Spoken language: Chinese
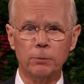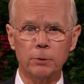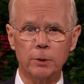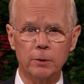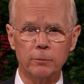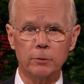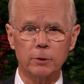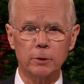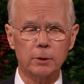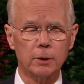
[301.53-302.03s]
以
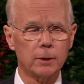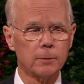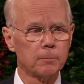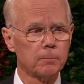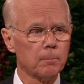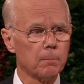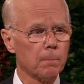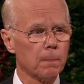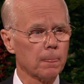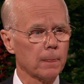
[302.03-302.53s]
为今
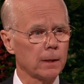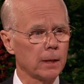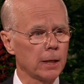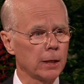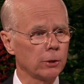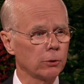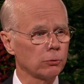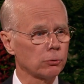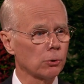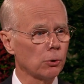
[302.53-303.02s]
生会
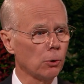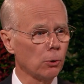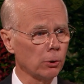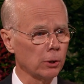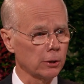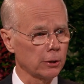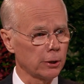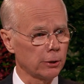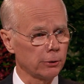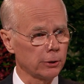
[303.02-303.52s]
永远持
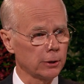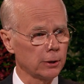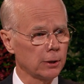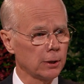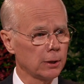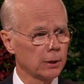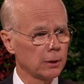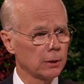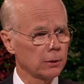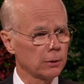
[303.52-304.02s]
续下
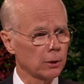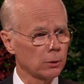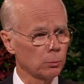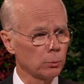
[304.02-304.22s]
去。